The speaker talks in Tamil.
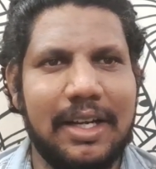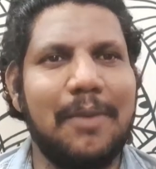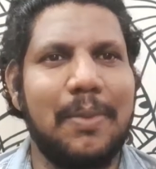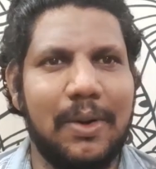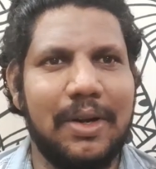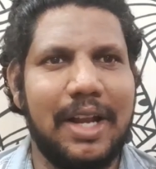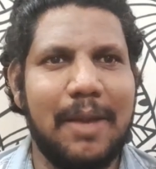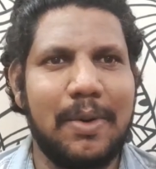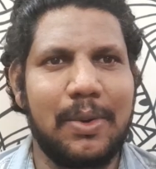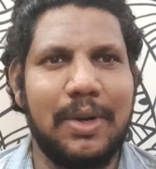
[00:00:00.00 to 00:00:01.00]
நம்ம
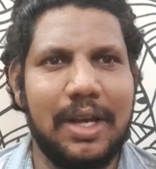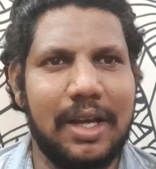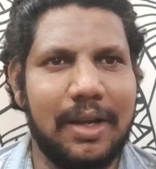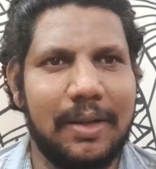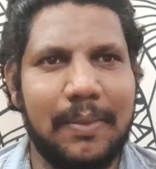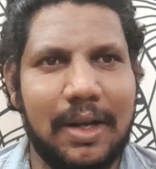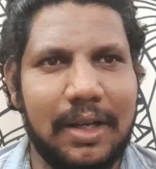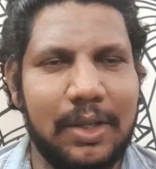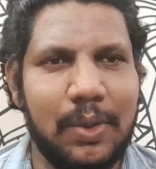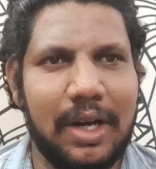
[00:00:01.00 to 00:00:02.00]
நெய்பர்ஹுட் மா
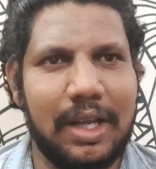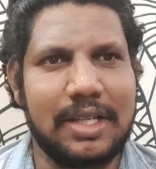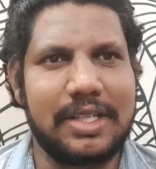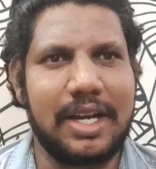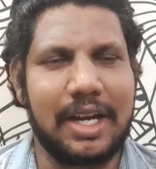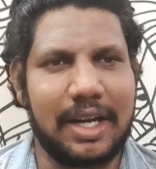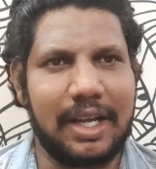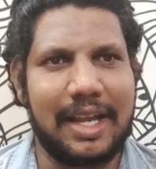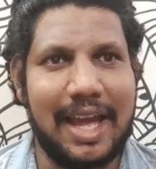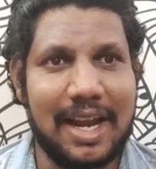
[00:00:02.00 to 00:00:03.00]
இதுவான ஸ்டேட்டான
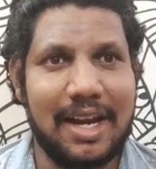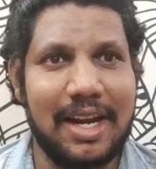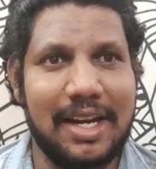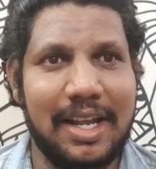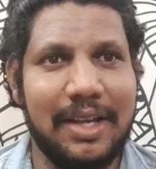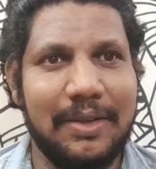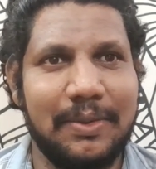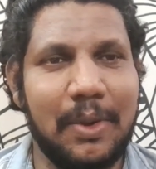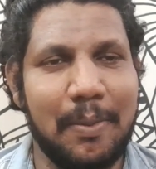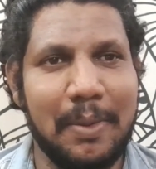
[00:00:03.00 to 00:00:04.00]
கேரளாலேயே
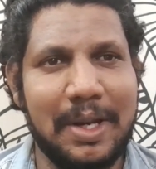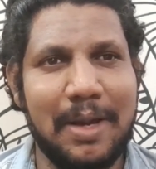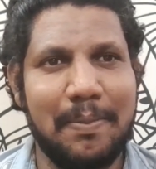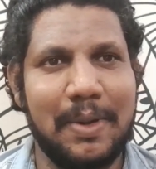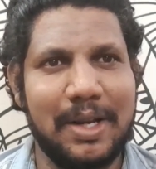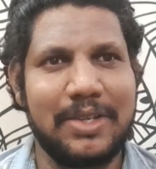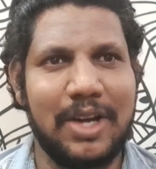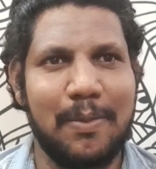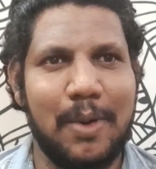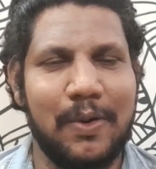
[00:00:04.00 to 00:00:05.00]
ஒரு மிகப்பெரிய
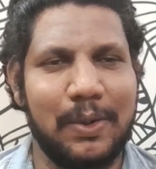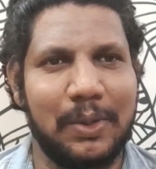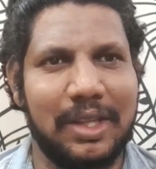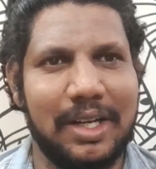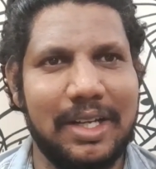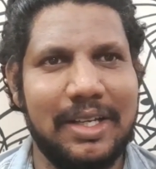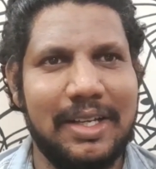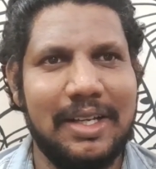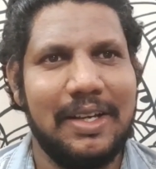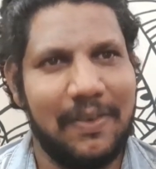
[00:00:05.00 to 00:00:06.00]
ஜாம்பவன் ஒருத்தர்
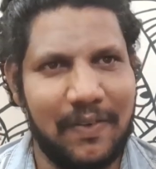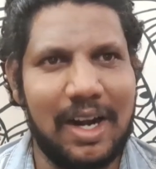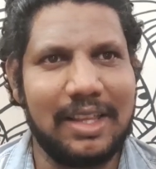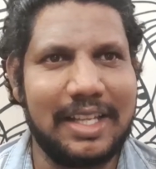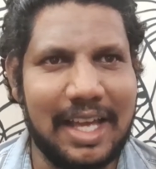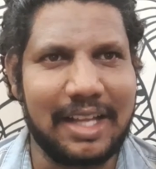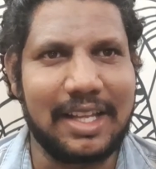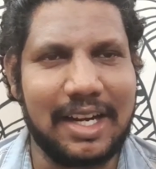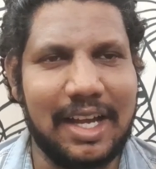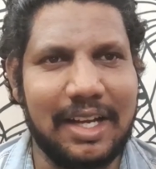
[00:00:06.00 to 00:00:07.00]
வாழ்ந்து
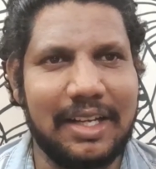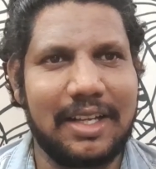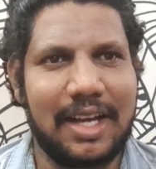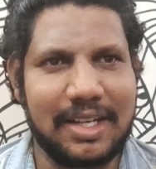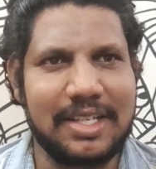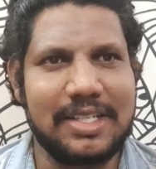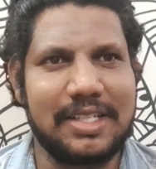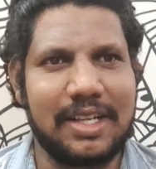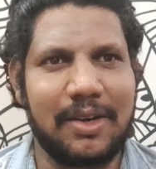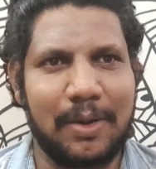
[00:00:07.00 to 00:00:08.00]
இறந்துருக்கார்
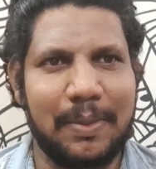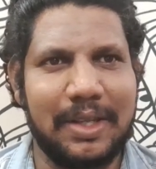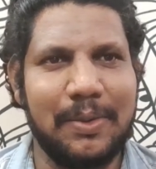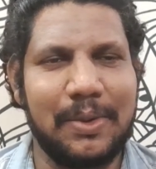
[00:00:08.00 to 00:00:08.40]
ஆர்டிஸ்ட் அவரை பற்றி